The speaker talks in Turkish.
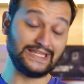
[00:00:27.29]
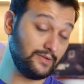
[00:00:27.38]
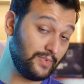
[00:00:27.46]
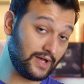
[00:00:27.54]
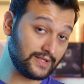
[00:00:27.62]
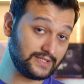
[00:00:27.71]

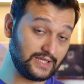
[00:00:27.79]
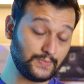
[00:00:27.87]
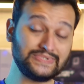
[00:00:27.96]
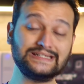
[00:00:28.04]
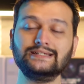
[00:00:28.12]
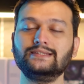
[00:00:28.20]
Yeni bir
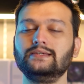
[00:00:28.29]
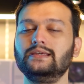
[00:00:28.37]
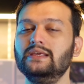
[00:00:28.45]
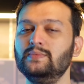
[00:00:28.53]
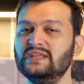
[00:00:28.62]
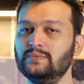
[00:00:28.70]
altyapı,
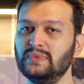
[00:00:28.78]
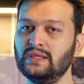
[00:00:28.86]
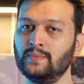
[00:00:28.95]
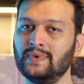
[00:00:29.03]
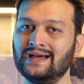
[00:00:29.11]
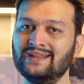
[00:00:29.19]
yeni bir
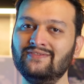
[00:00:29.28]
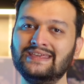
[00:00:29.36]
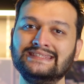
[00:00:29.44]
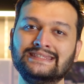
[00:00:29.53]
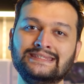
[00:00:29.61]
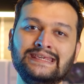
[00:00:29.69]
mimari ve
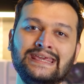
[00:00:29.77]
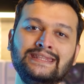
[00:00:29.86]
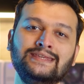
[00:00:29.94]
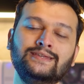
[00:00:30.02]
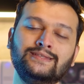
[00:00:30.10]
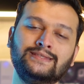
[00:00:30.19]

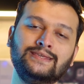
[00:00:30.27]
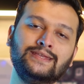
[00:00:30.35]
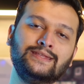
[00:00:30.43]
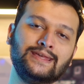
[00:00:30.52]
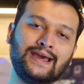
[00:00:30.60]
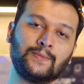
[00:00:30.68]
yeni
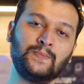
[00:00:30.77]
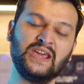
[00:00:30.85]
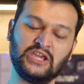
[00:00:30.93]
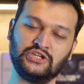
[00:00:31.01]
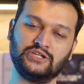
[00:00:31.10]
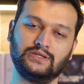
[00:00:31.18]

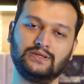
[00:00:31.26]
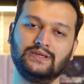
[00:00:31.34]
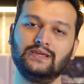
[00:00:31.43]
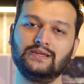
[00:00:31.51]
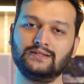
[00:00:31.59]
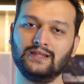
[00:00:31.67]
DDR5
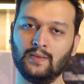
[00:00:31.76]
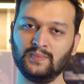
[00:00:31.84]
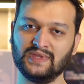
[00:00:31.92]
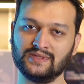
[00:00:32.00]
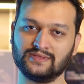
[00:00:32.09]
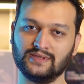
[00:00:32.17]

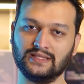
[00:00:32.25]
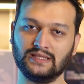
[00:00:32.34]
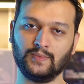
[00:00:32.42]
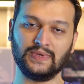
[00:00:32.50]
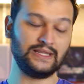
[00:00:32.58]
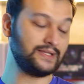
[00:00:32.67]
RAM
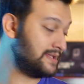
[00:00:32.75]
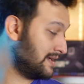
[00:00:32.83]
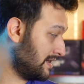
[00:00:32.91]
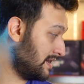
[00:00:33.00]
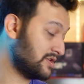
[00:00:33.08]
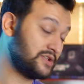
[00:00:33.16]
desteğiyle birlikte
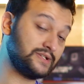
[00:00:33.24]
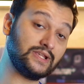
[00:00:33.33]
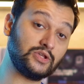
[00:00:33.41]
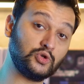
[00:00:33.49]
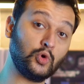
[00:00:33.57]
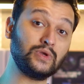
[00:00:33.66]

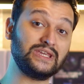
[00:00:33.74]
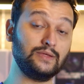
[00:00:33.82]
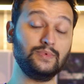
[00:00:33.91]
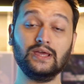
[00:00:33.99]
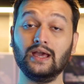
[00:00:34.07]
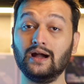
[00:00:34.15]
karşınıza çok
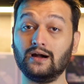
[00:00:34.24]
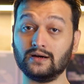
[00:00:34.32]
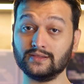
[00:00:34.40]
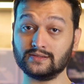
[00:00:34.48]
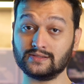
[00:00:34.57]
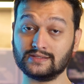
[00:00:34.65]
yeni bir
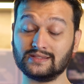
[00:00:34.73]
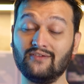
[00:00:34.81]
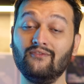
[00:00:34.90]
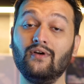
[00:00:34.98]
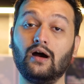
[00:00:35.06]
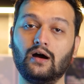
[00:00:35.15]
hazır
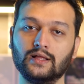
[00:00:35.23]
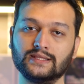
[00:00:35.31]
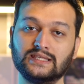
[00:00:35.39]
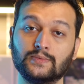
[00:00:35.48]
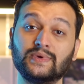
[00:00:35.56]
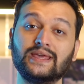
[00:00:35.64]
sistem ve
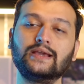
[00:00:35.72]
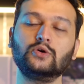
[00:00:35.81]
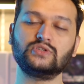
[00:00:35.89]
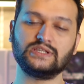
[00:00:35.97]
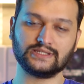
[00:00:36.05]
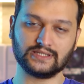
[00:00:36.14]
altyapı,
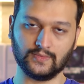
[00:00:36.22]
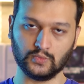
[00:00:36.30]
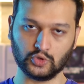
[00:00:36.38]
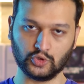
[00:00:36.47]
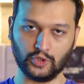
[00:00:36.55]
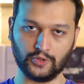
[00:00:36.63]
ekosistem
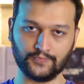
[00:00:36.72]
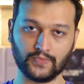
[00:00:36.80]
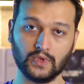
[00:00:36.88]
bulunuyor.